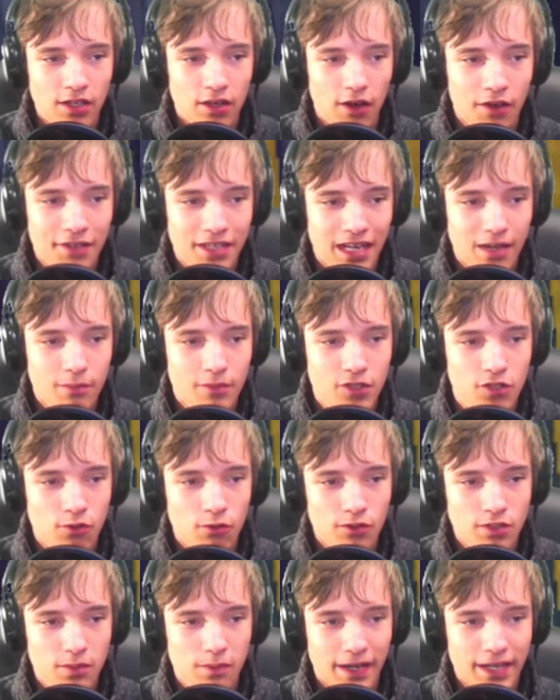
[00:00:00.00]
Und damit
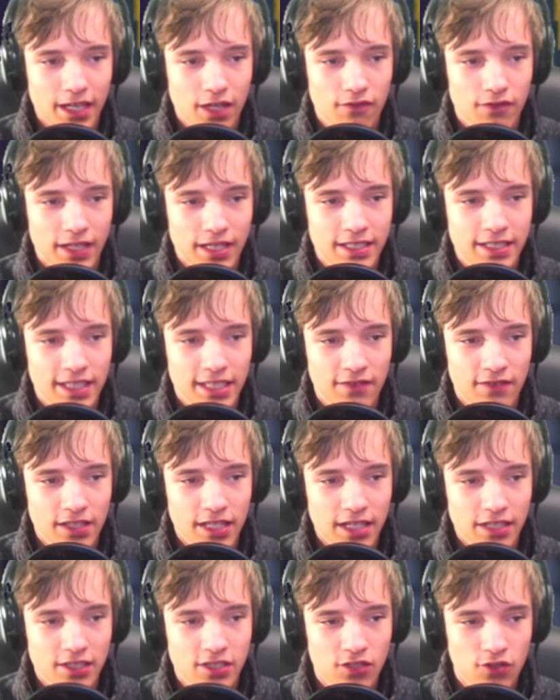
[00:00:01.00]
tue ich meine Qualität
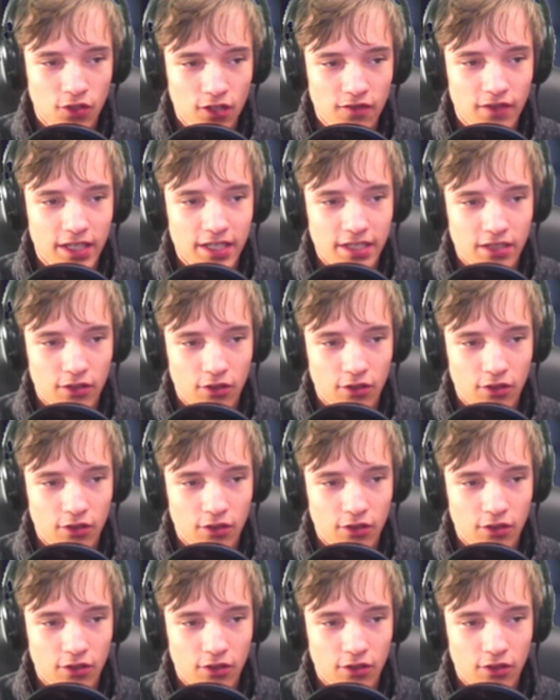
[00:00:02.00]
wieder ein Stück weit